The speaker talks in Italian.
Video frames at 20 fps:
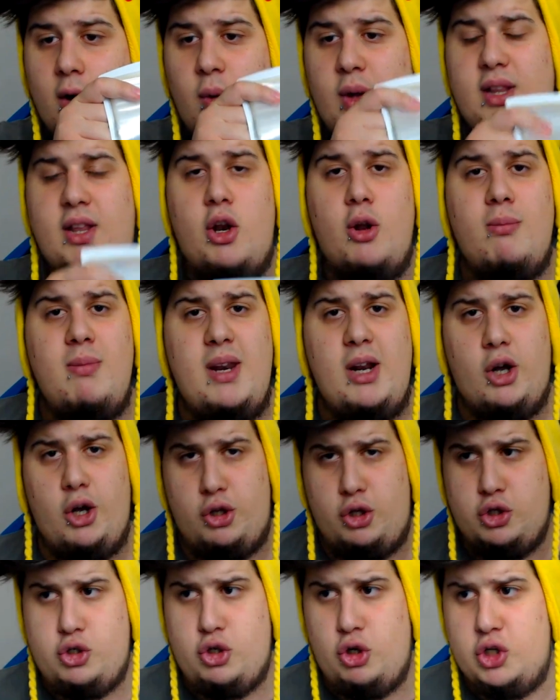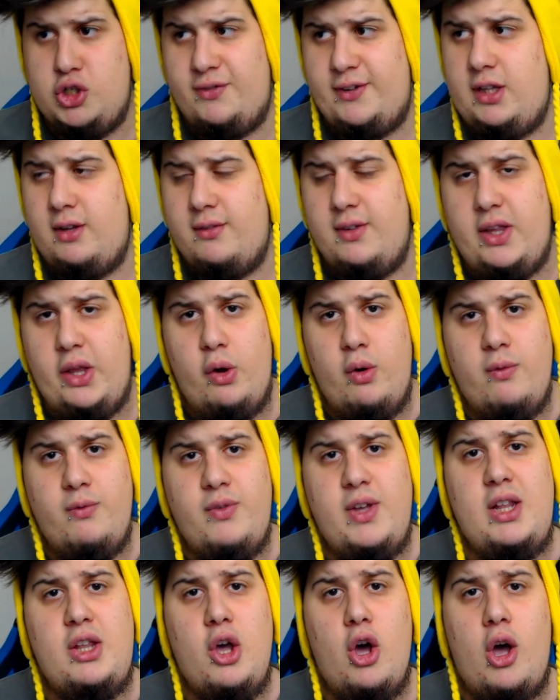quindi non mi ricordo se l'ho già fatta vedere in un
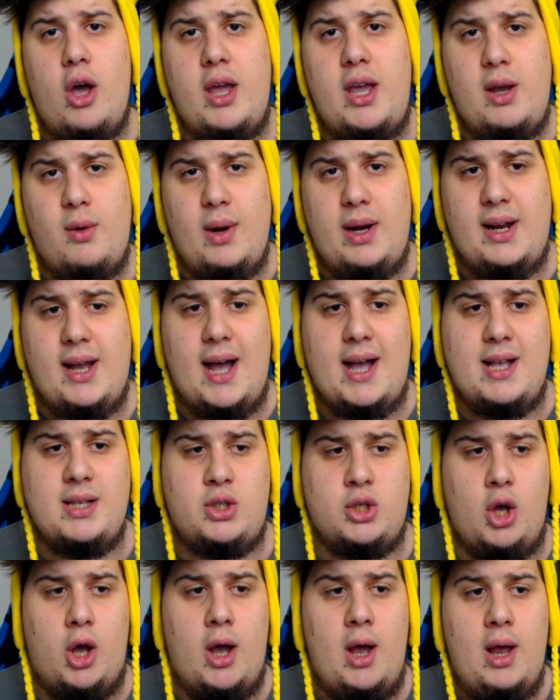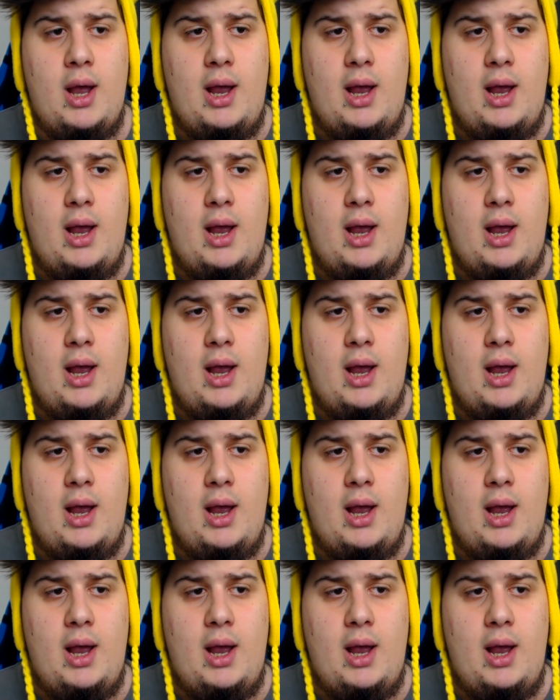video. In quel caso